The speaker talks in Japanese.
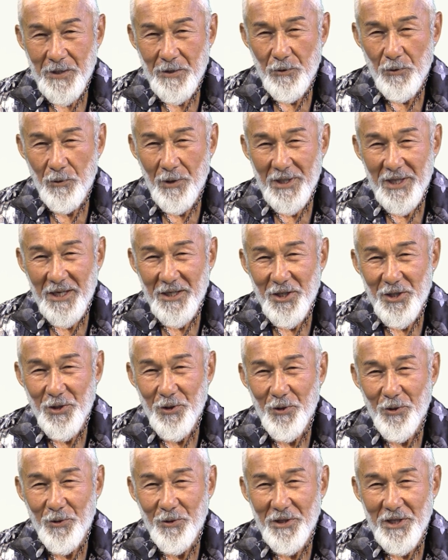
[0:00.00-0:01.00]
私
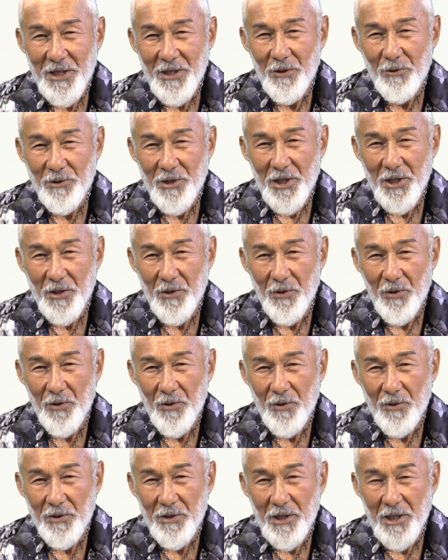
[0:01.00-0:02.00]
の命の
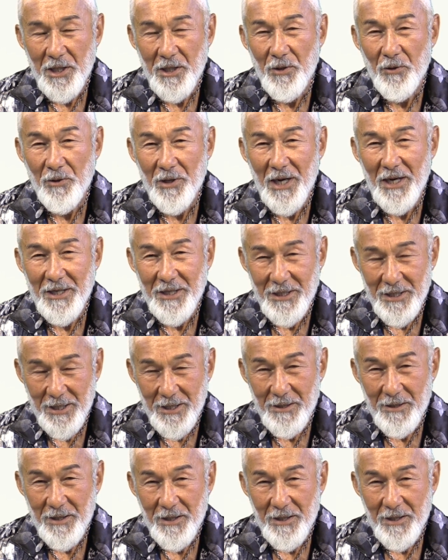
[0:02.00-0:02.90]
日の限り。